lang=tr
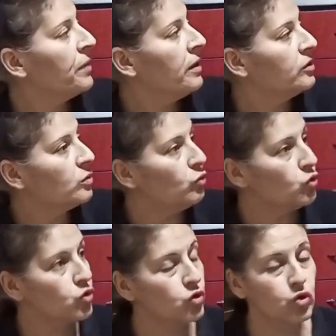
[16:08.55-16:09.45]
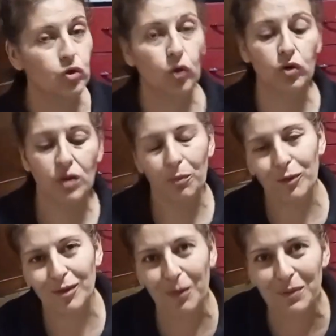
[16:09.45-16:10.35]
Şimdi üçüncüyü koyacağım.
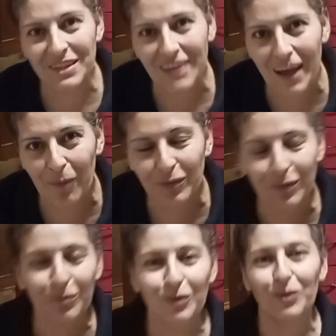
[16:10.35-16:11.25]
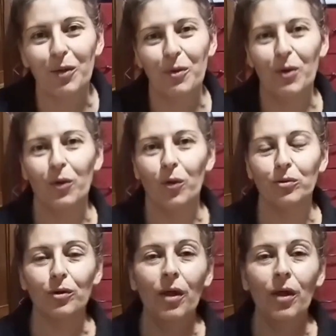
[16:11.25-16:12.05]
Bugün de pizza yaptık. Bugün de böyle oldu.